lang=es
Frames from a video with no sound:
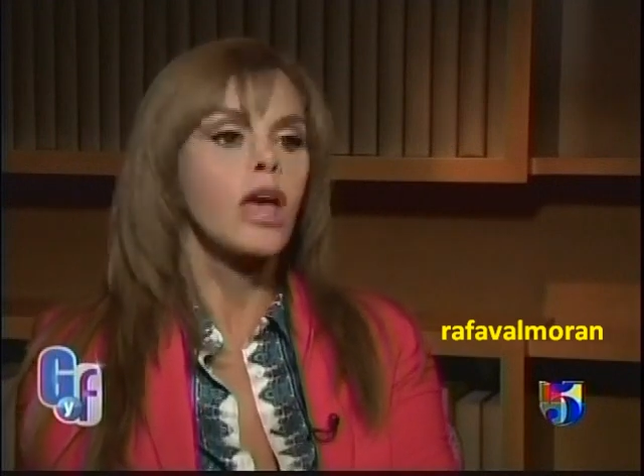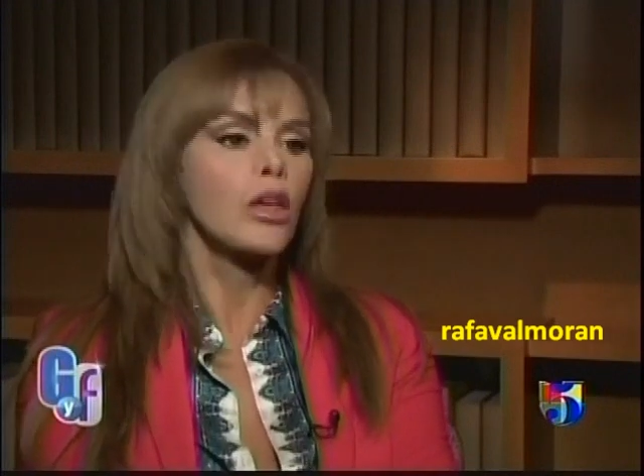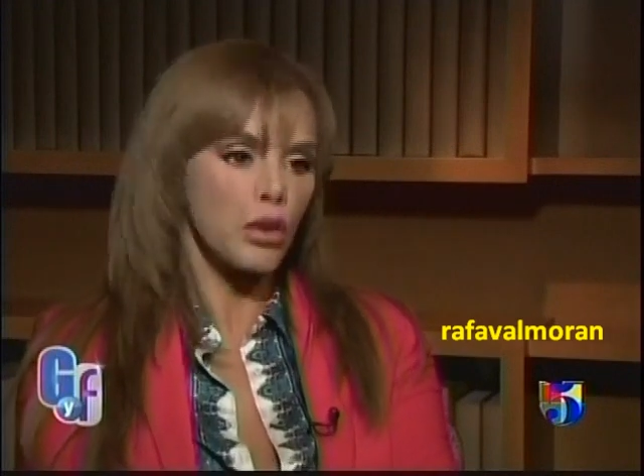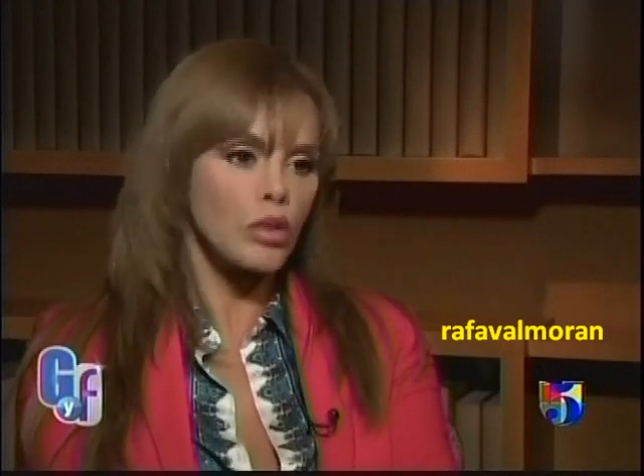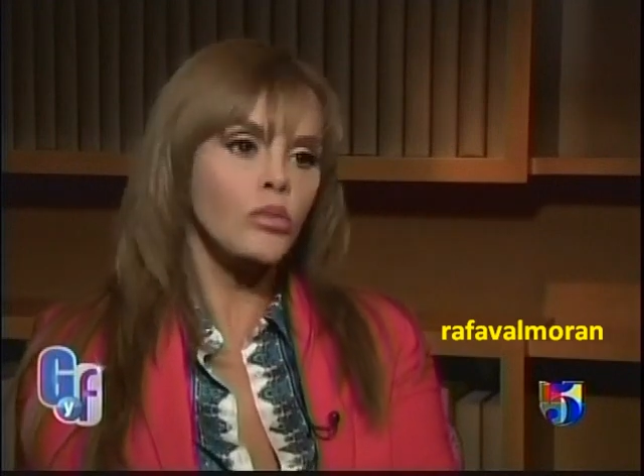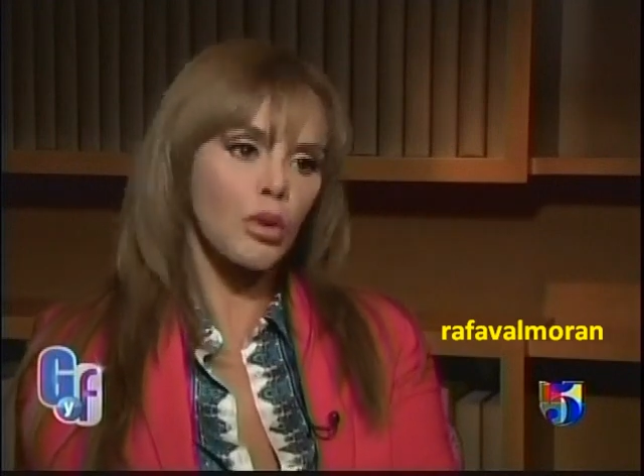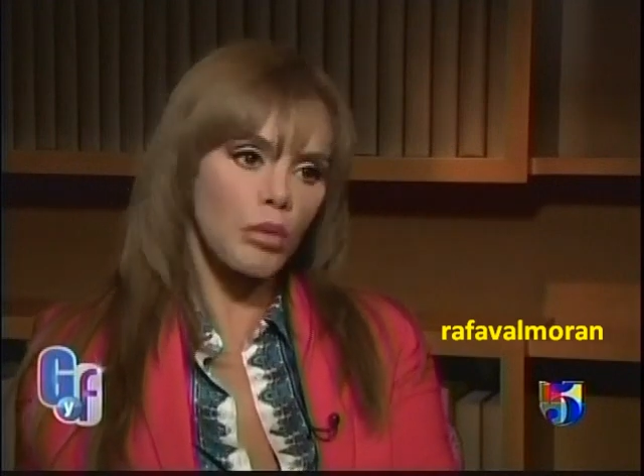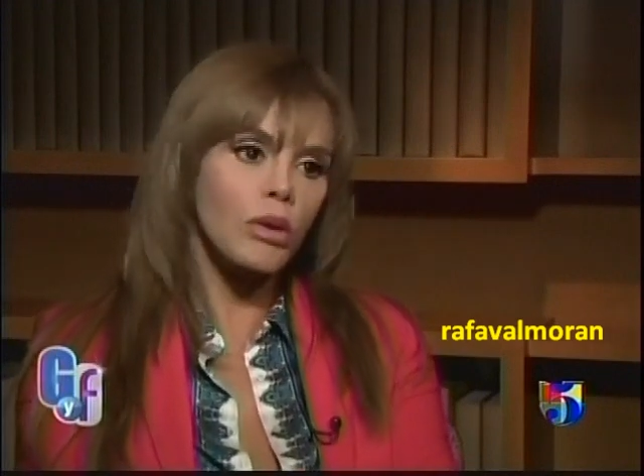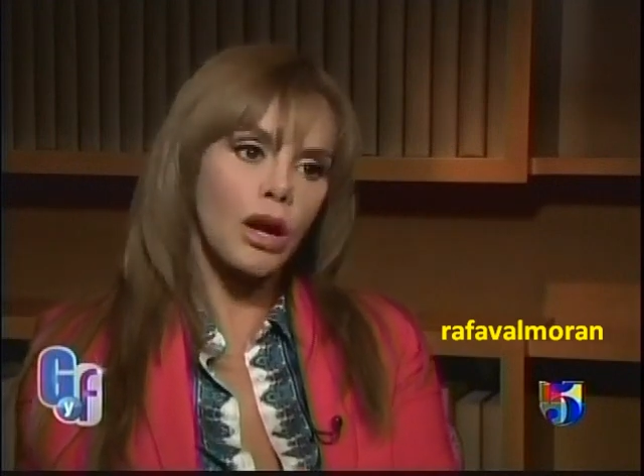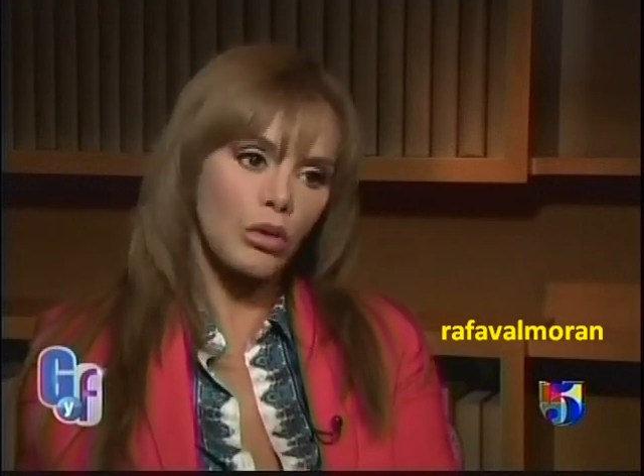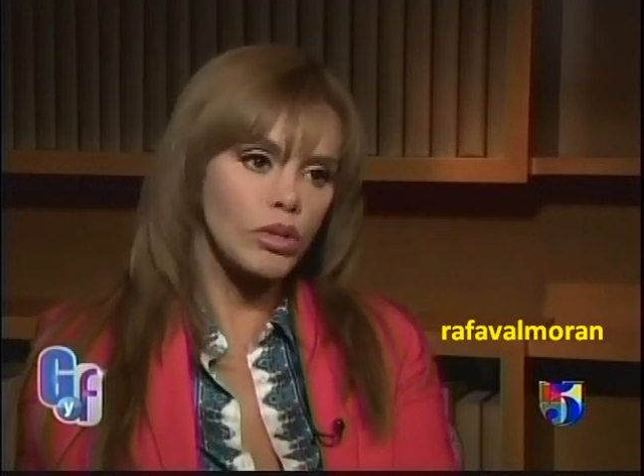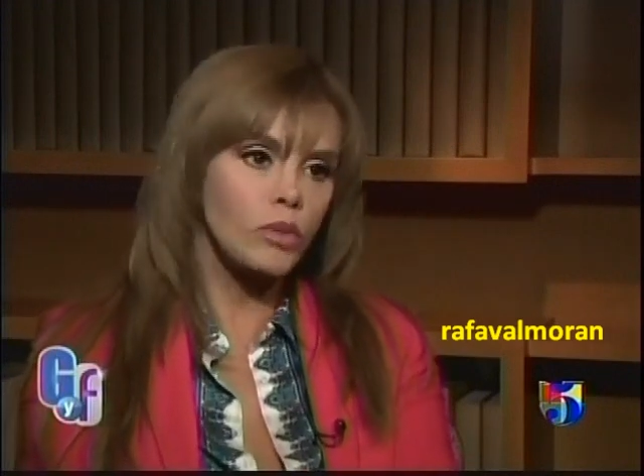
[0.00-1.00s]
Yo se me lo
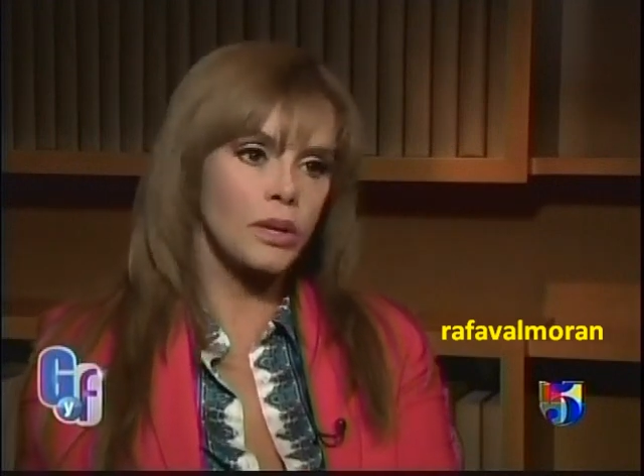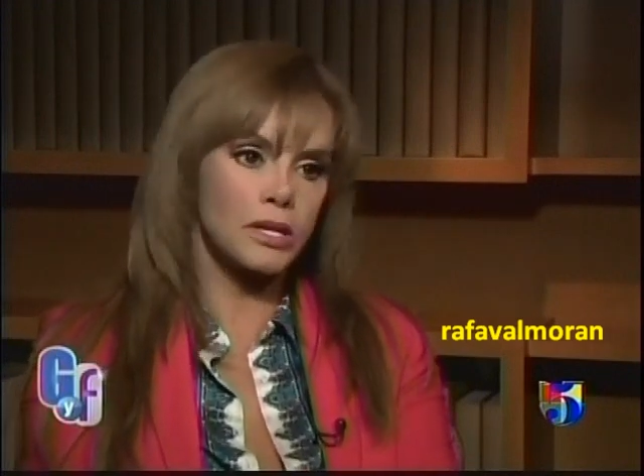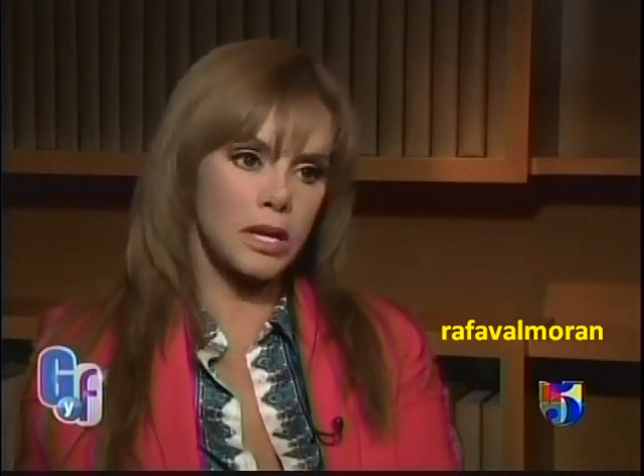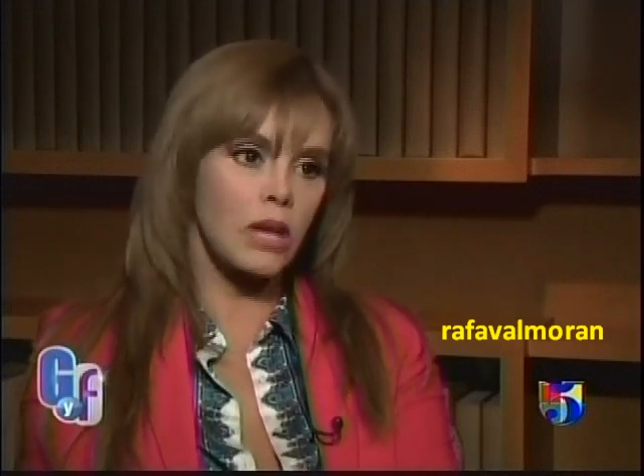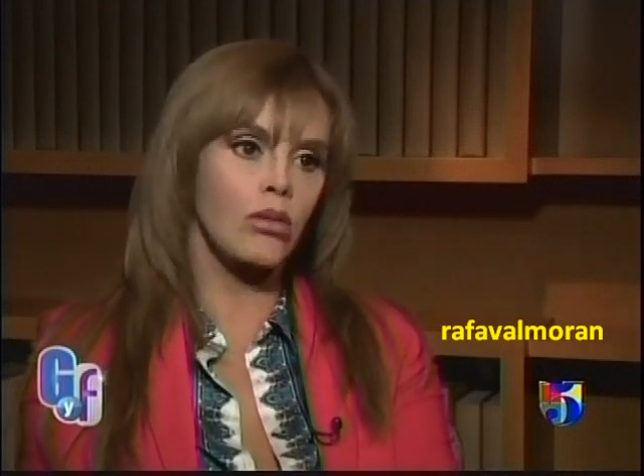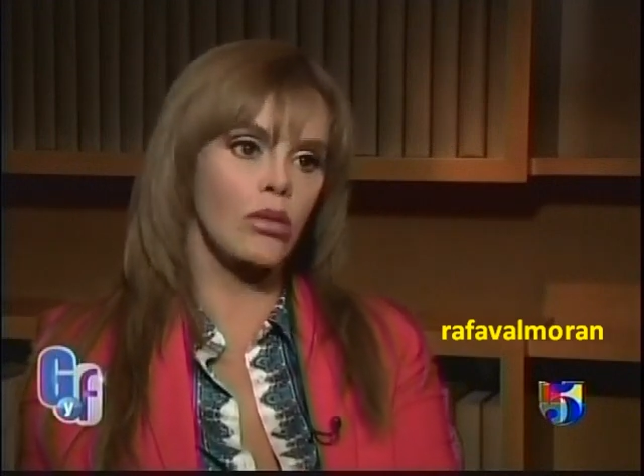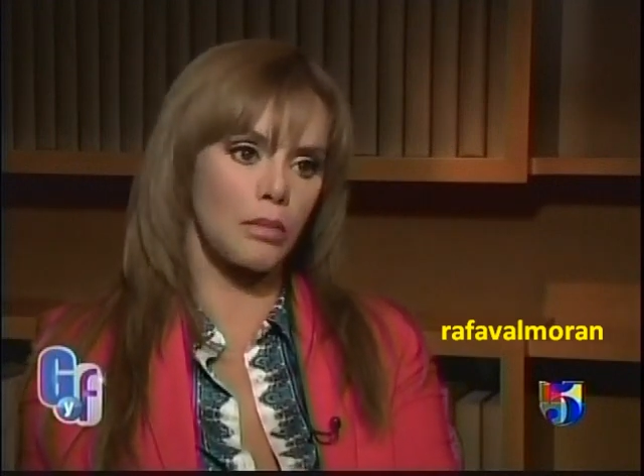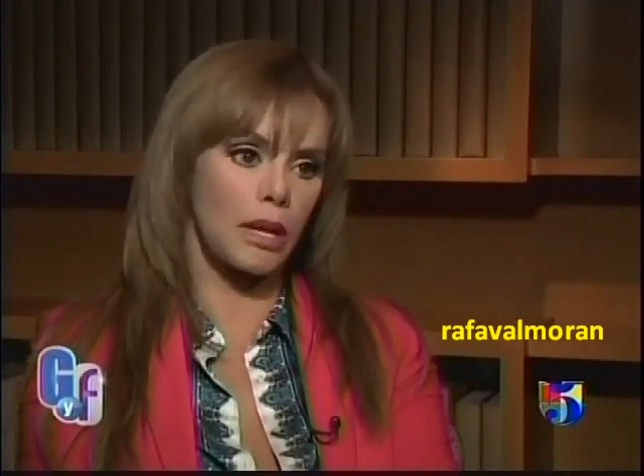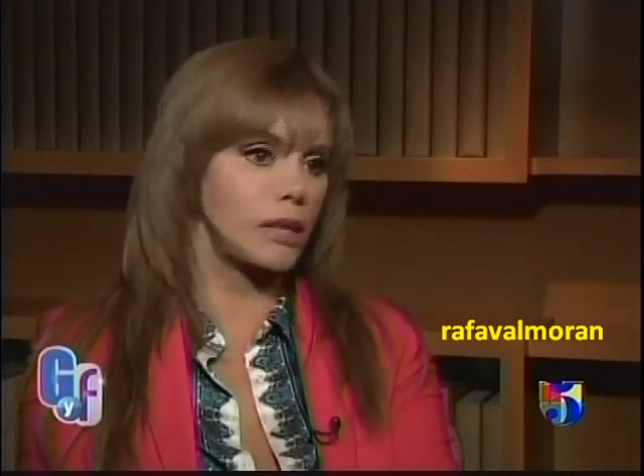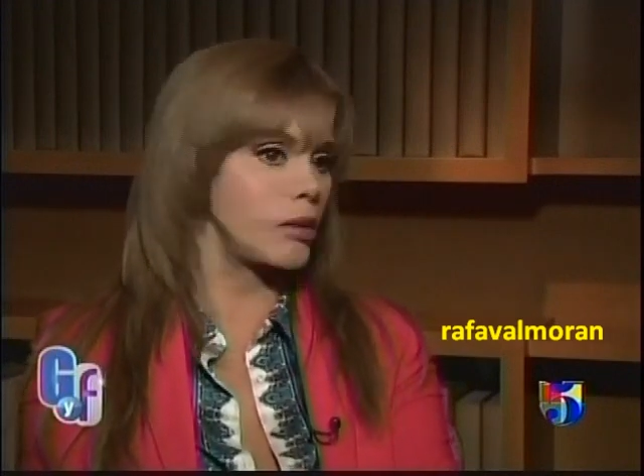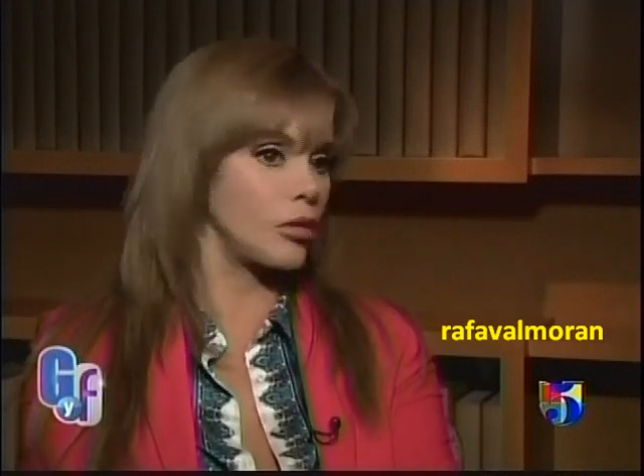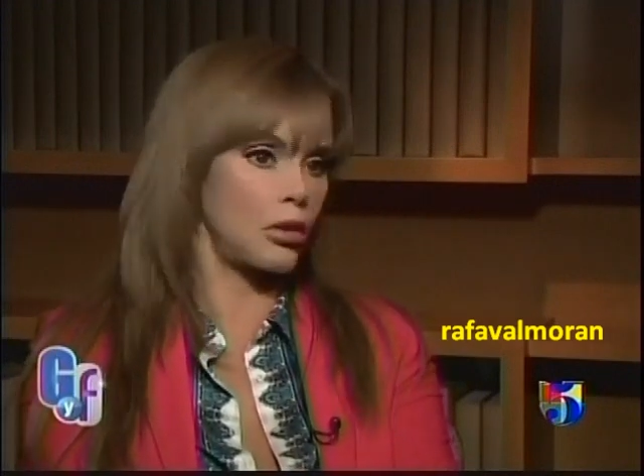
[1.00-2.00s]
hubiera cuchiplanchado con
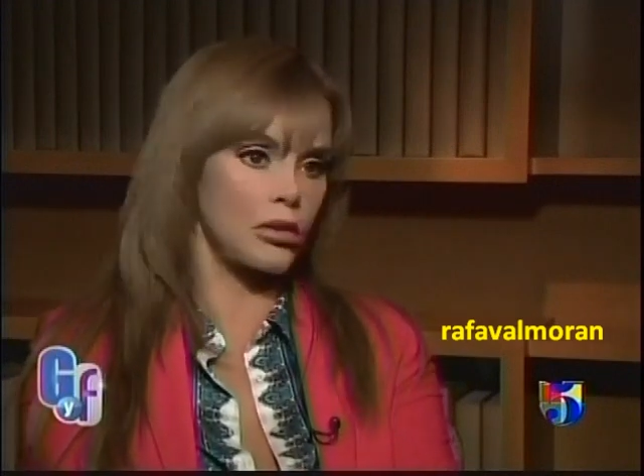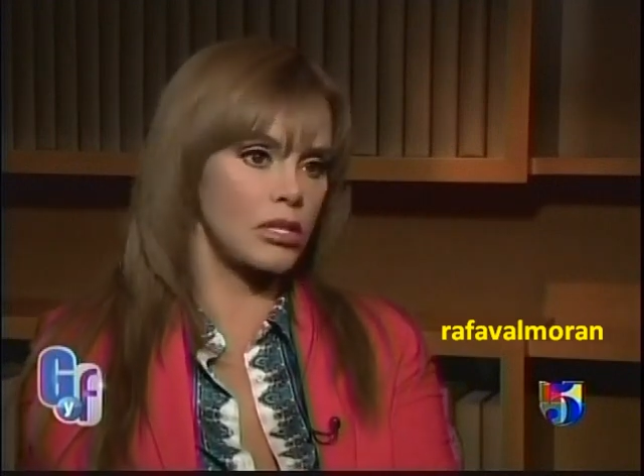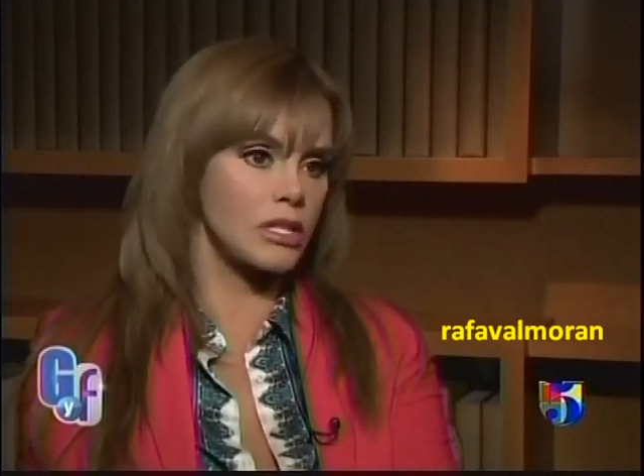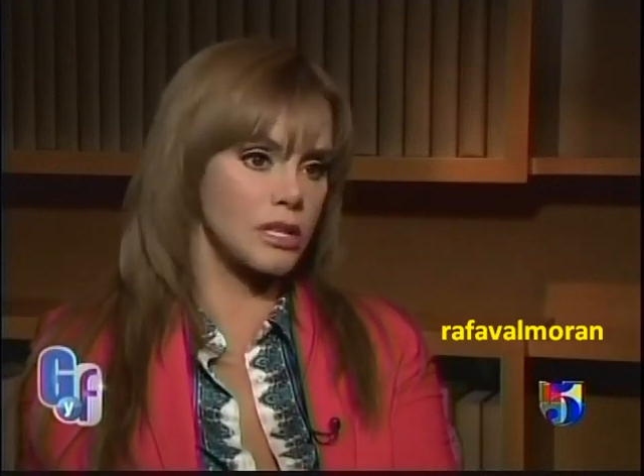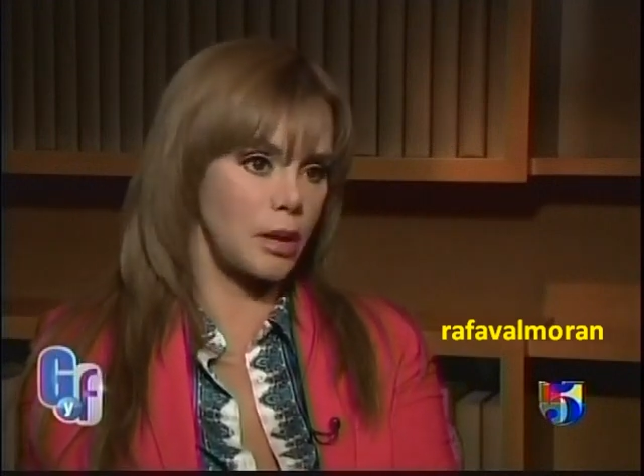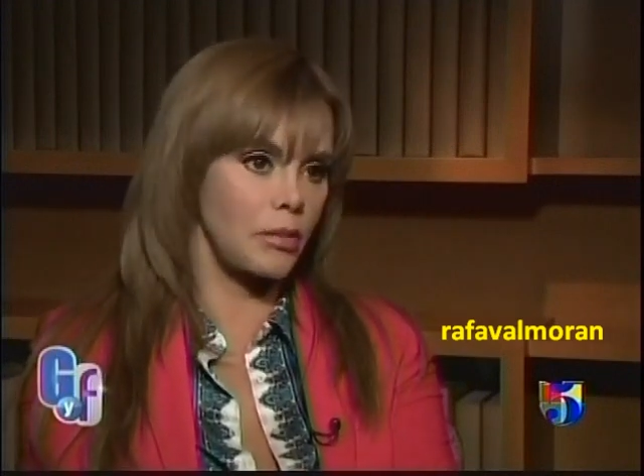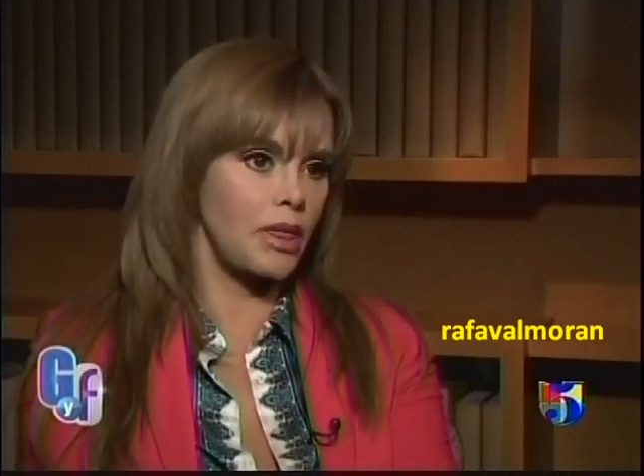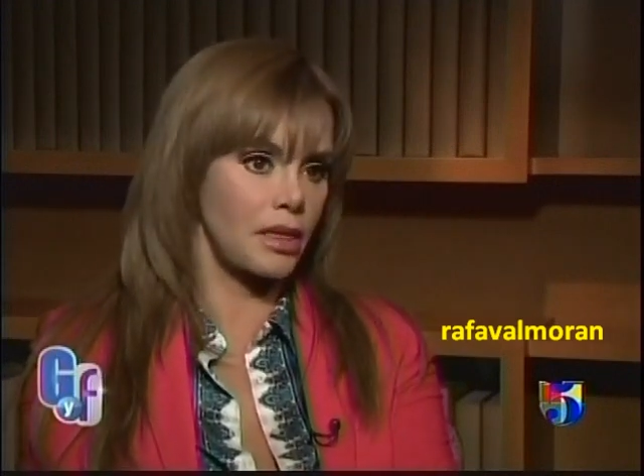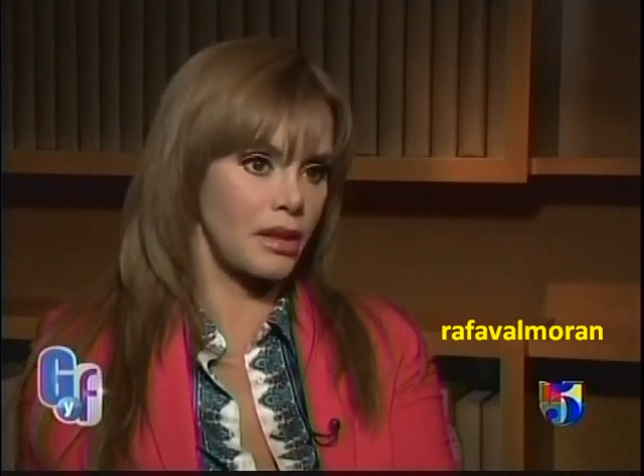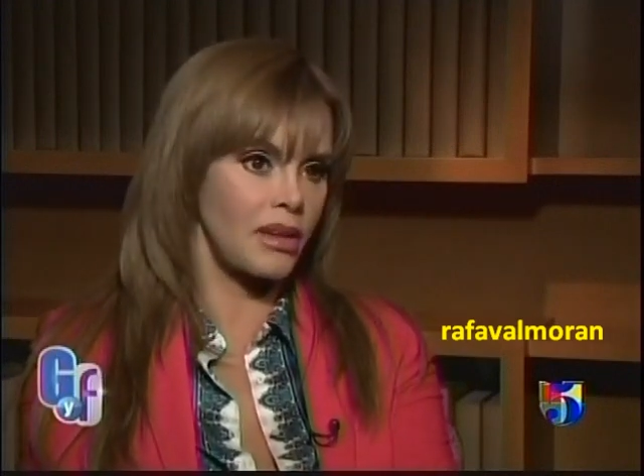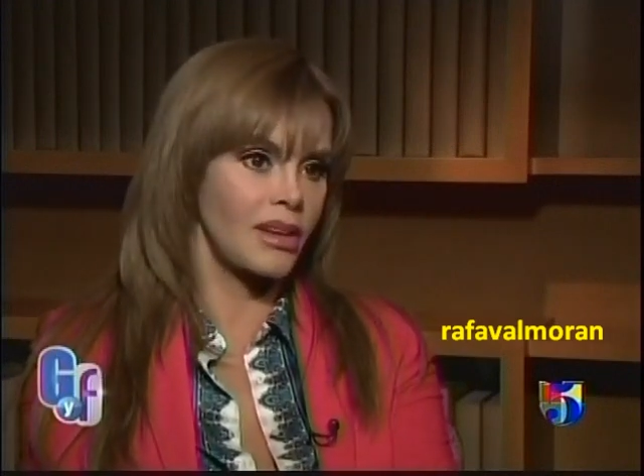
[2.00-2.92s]
maestro lo digo sinceramente.